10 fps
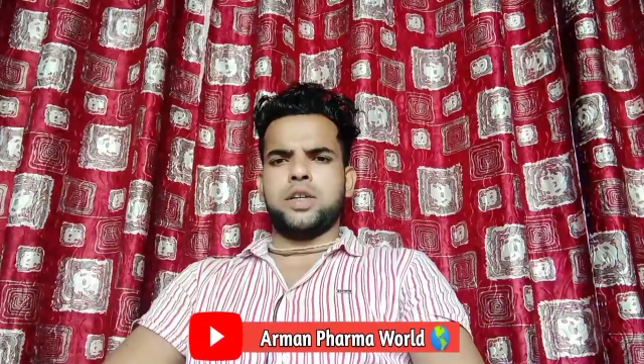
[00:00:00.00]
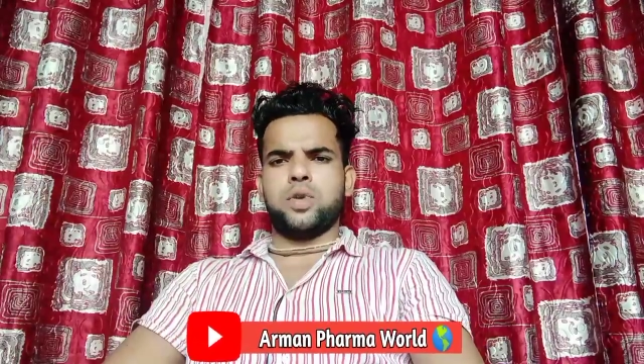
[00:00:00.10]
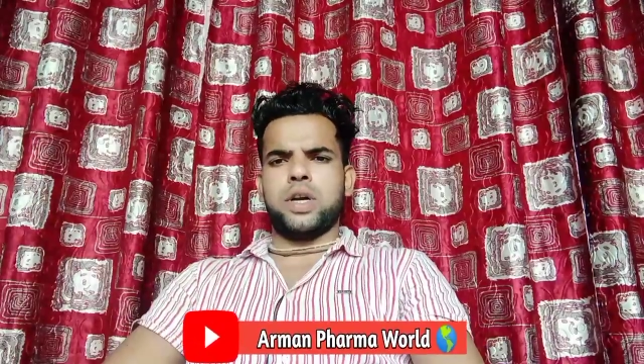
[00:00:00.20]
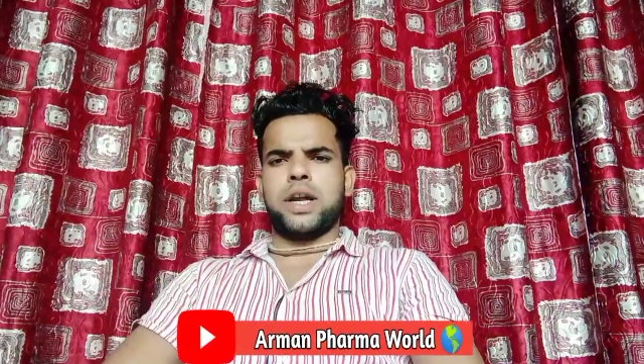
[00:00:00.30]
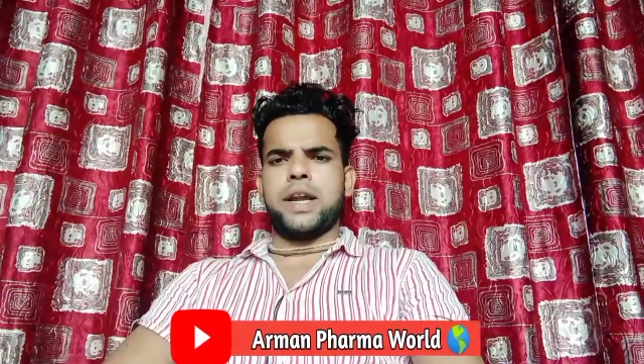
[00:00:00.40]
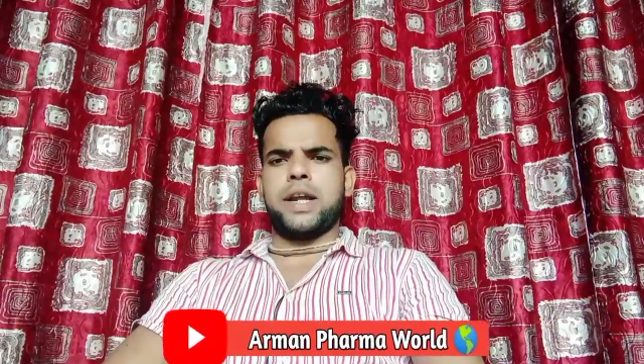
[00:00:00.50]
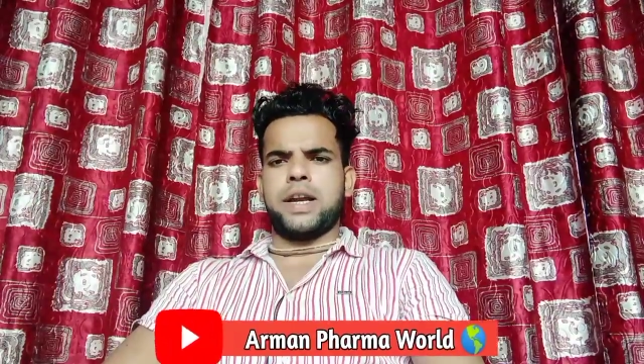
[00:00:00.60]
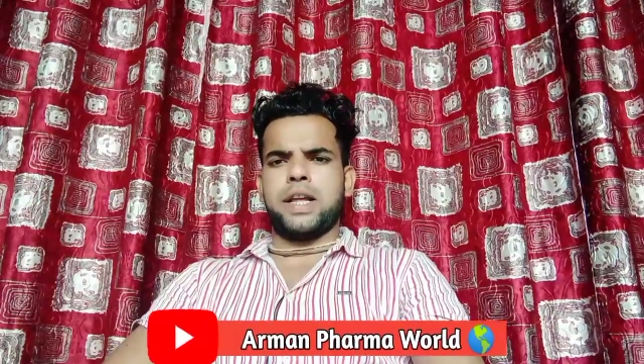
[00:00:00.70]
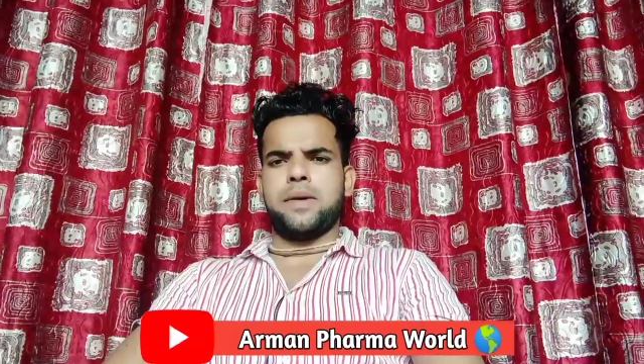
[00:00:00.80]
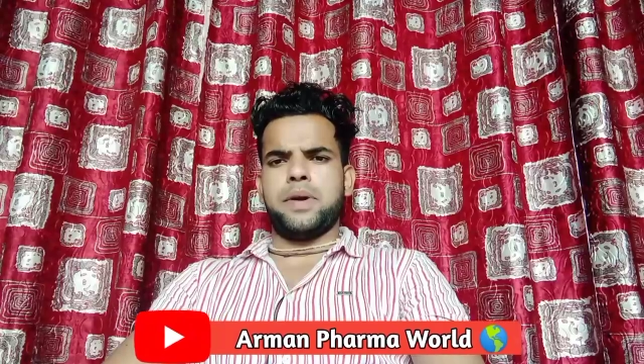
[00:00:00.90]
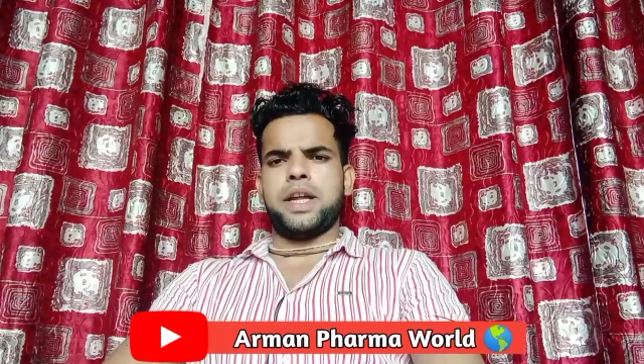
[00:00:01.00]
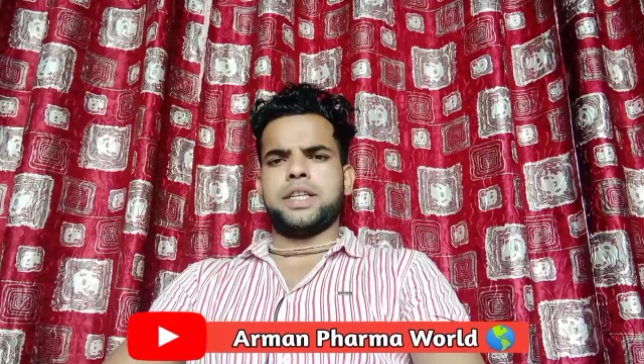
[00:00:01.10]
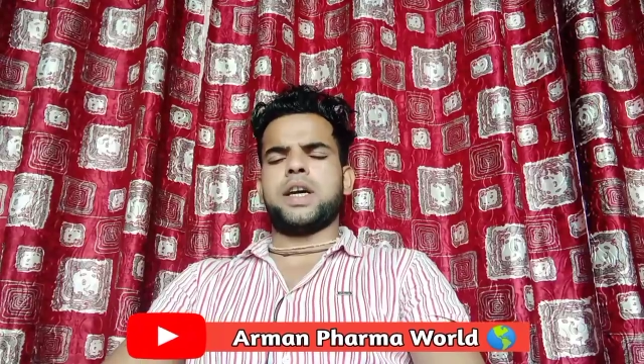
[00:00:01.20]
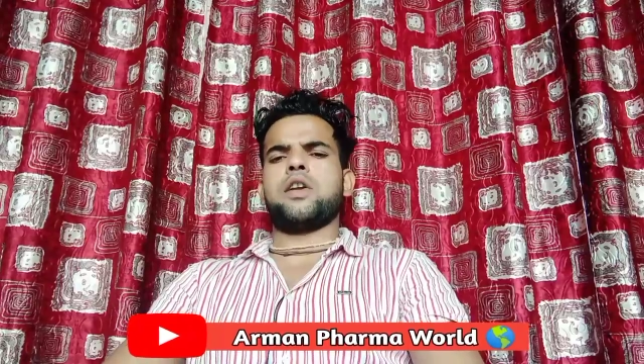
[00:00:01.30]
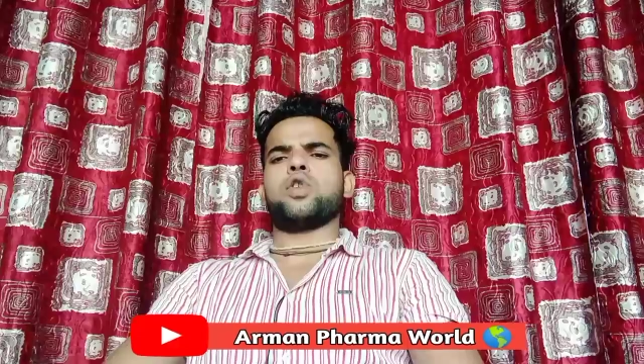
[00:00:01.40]
जुड़े रहने के लिए मेरे
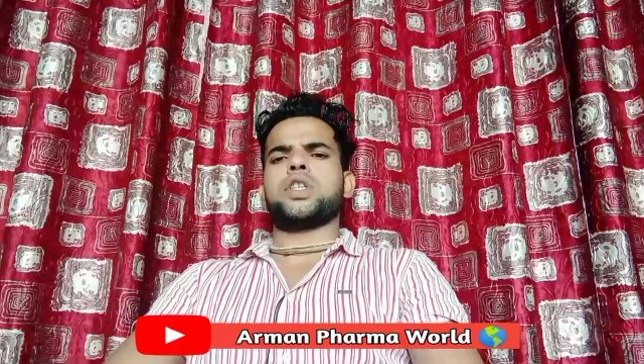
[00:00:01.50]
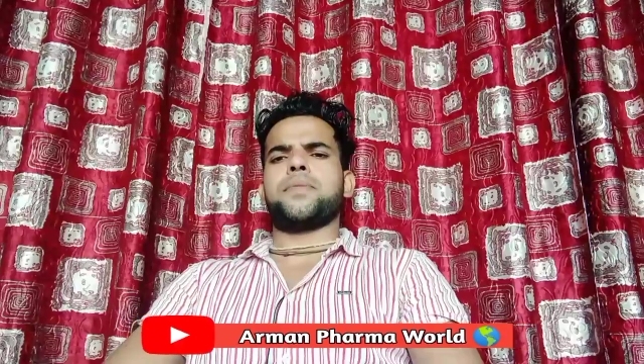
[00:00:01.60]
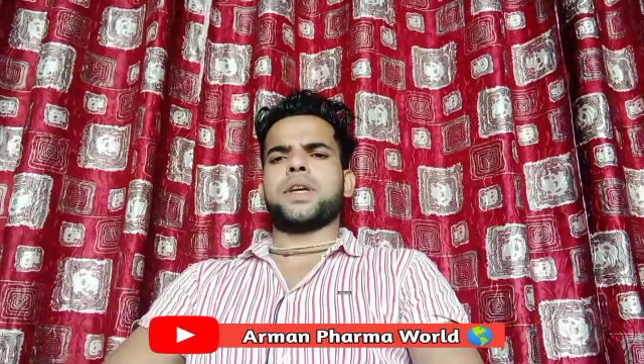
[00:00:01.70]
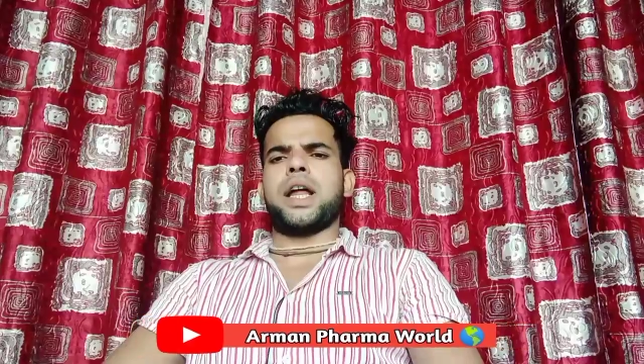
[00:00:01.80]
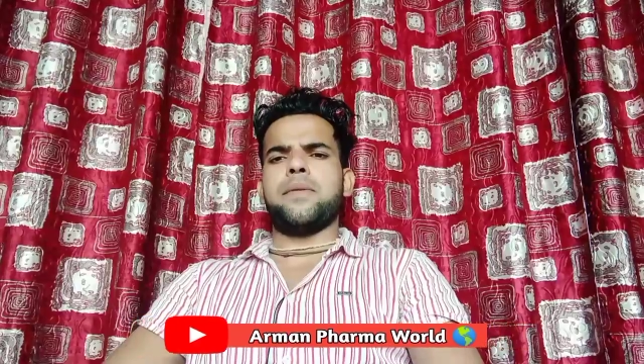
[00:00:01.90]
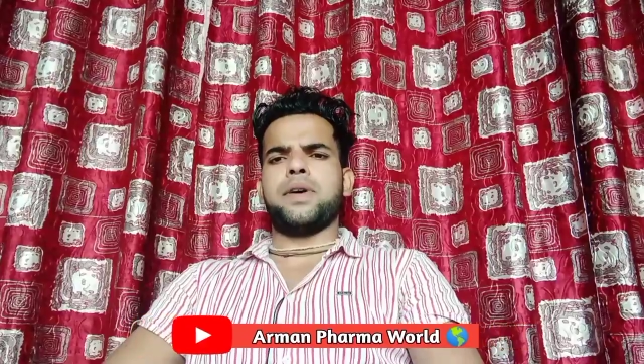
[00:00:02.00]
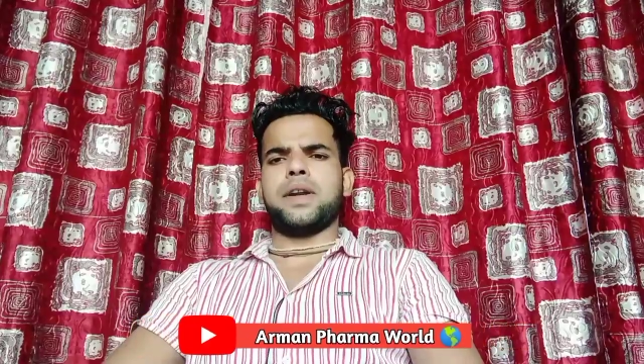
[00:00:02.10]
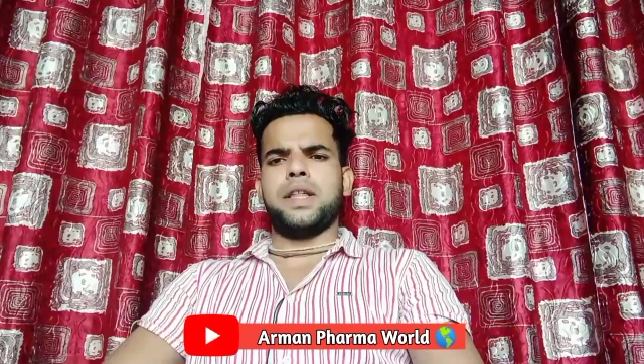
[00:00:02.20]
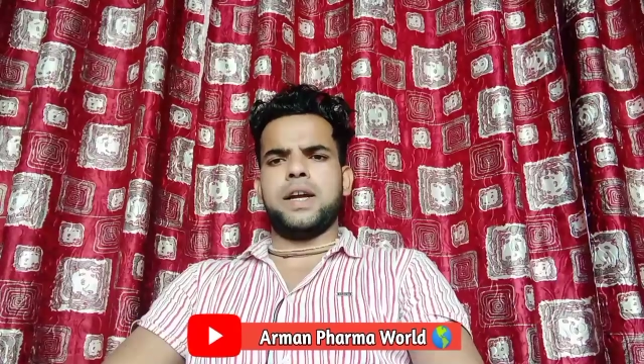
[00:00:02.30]
चैनल को सब्सक्राइब कर